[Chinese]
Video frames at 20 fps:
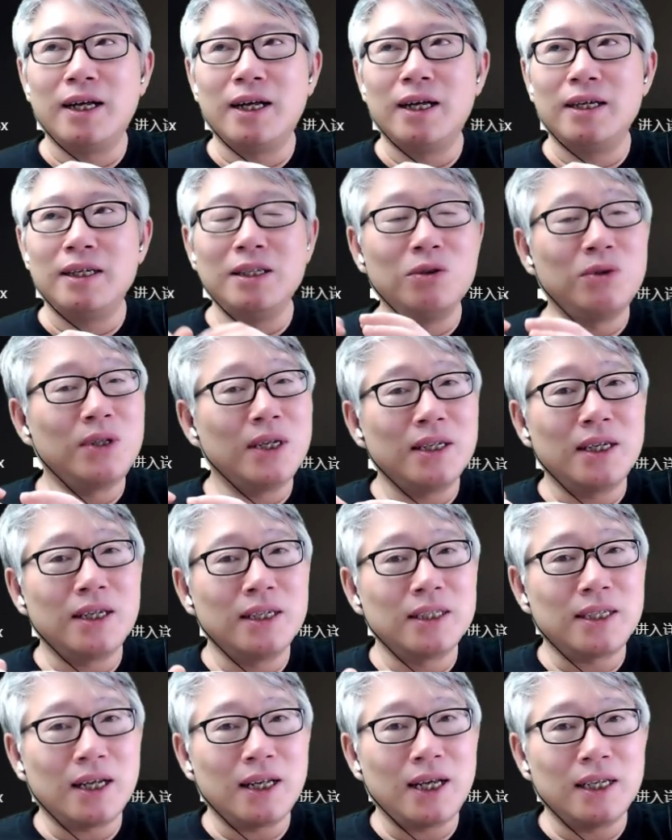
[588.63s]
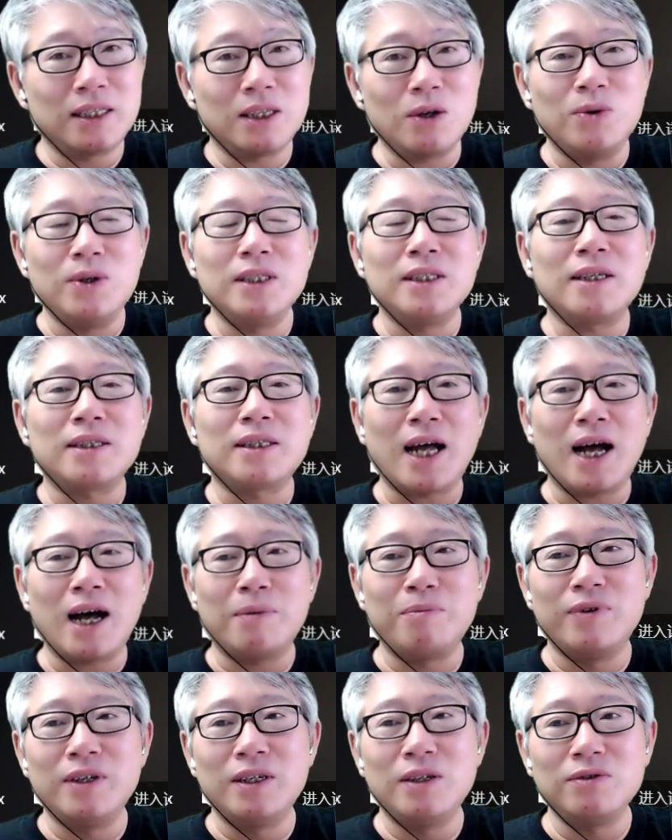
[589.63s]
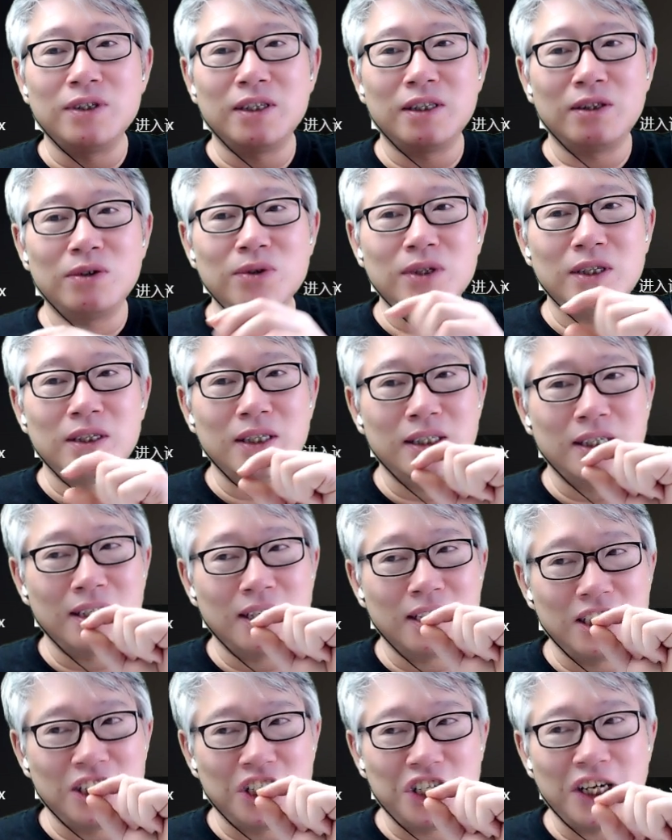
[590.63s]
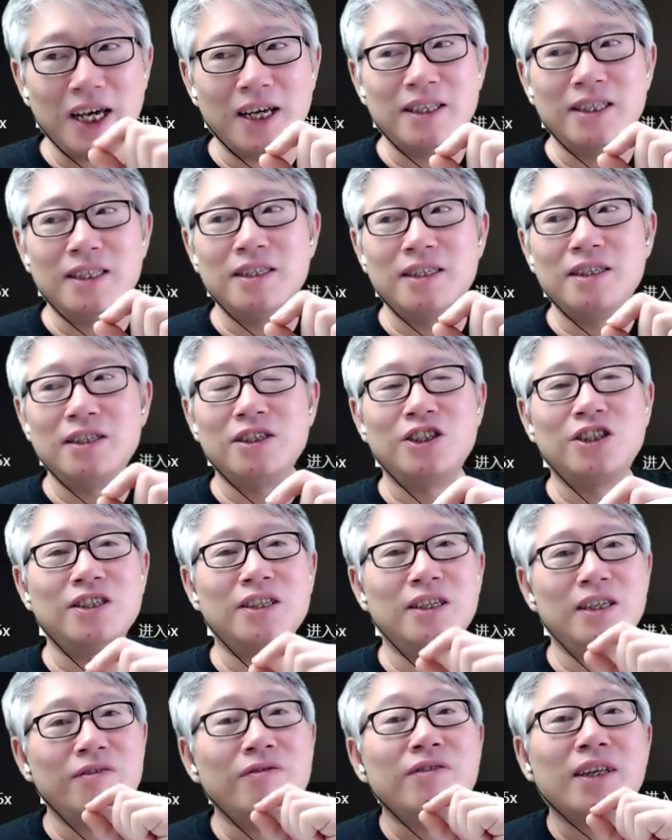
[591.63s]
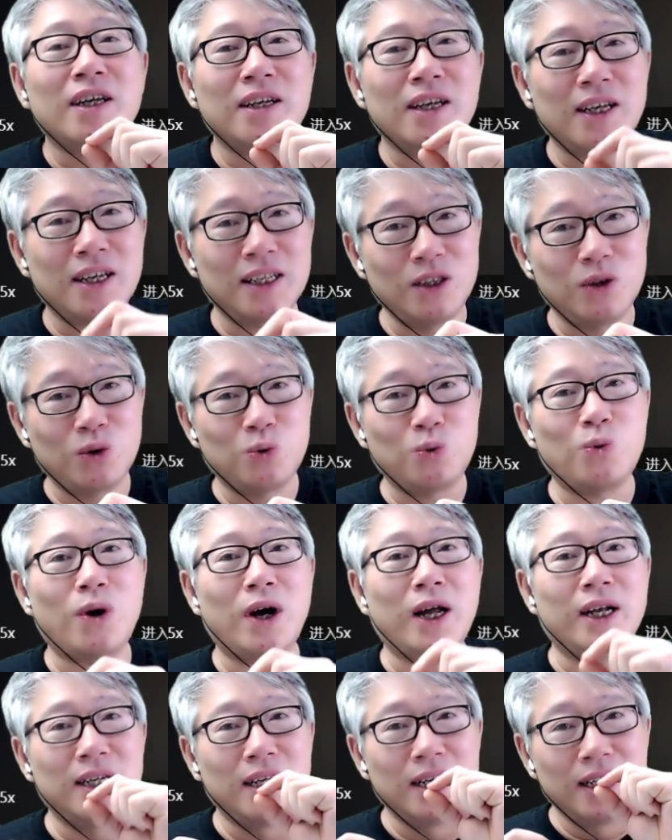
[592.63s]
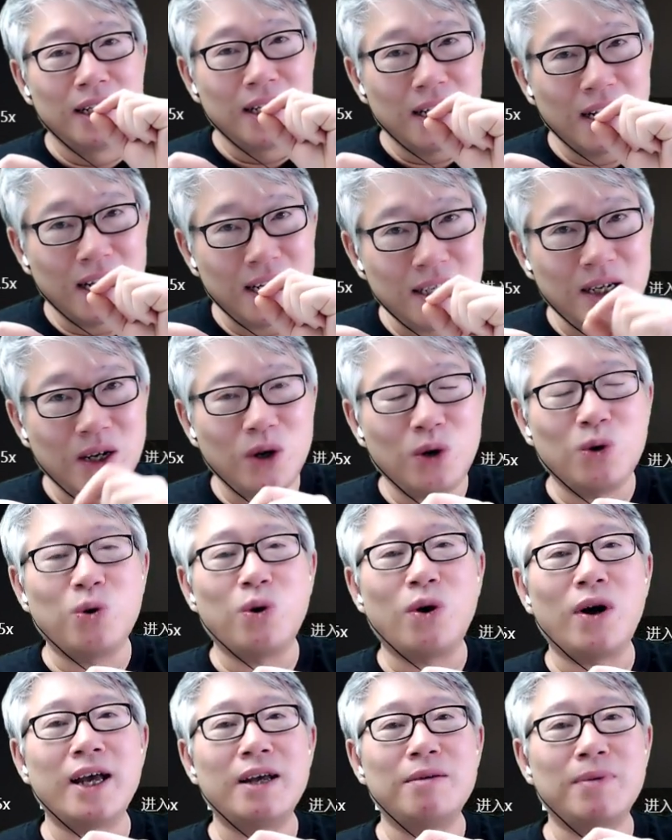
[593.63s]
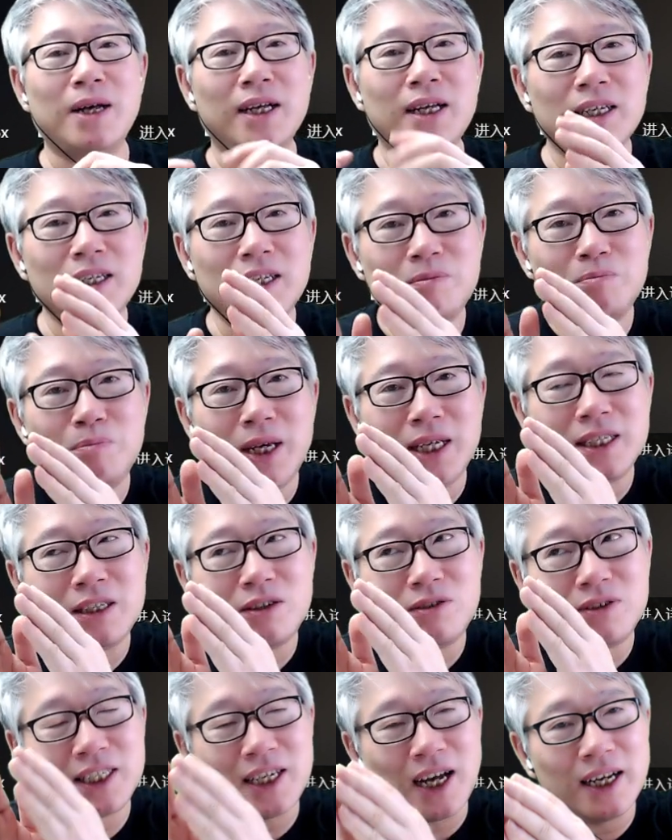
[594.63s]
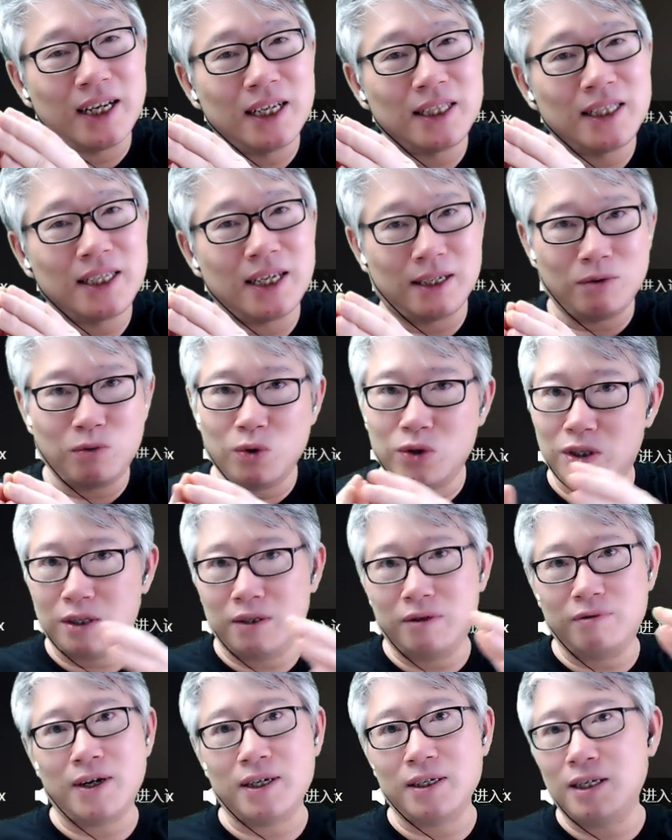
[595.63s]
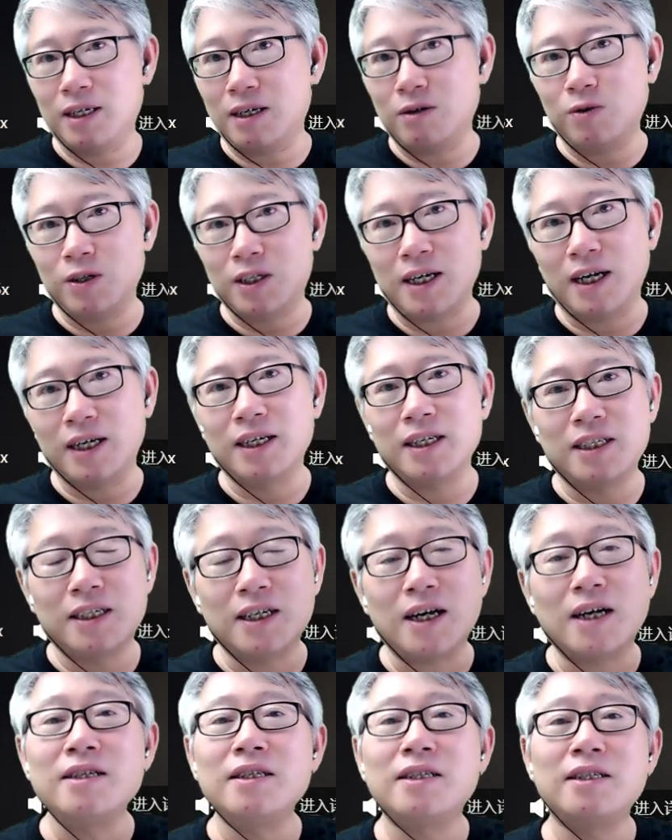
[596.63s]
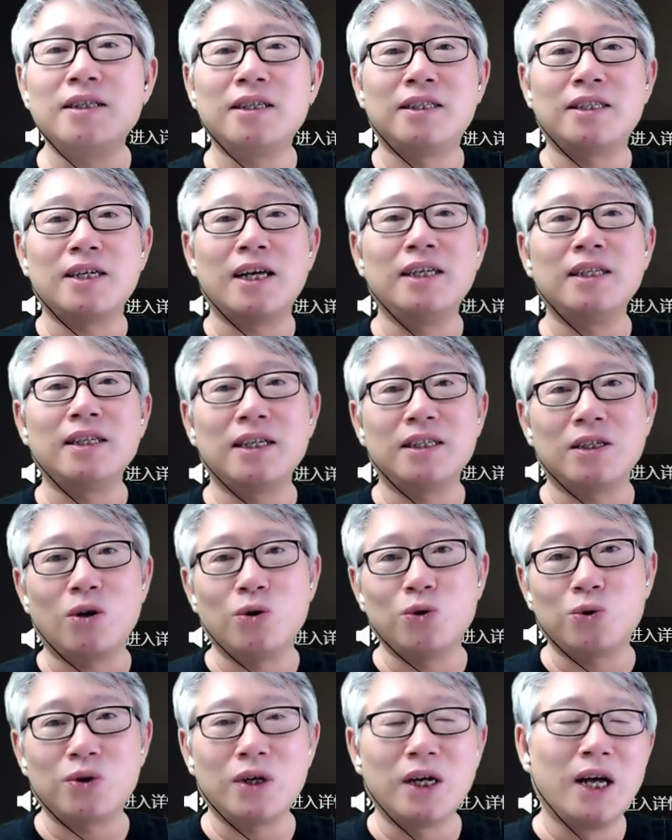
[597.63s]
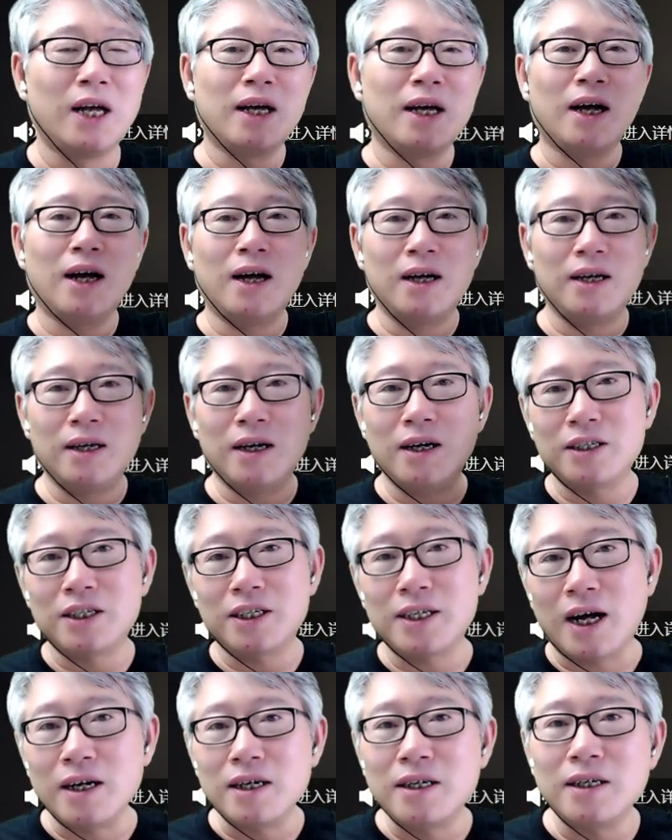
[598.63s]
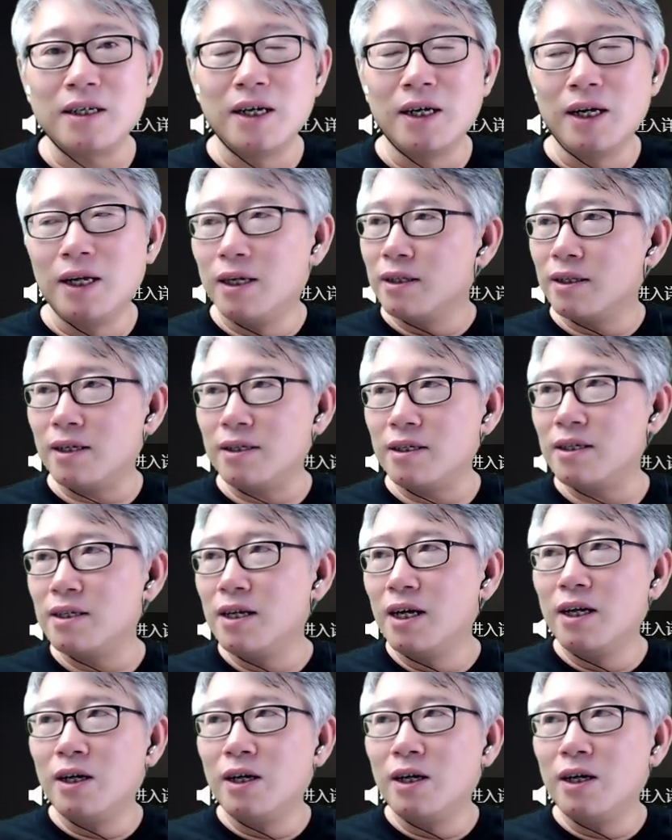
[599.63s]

呃，有的人可能讲，哎，抖音上大部分东西东西是一个浅知识，因为它很短很快嘛，每次都讲一个点，我希望你给我讲一个详细的检验的教学，呃，二十堂课。但